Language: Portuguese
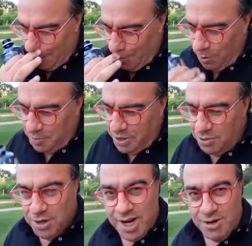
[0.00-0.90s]

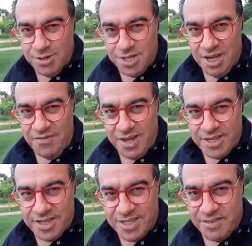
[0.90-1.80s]
ocupando o lugar do chefe
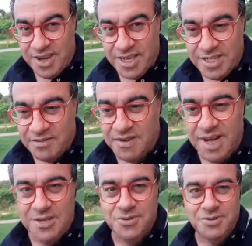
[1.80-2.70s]
que já estava
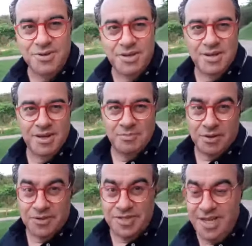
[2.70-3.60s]
reservado
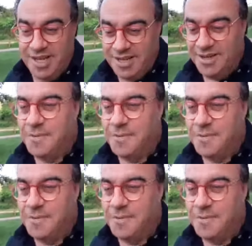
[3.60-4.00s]
para você,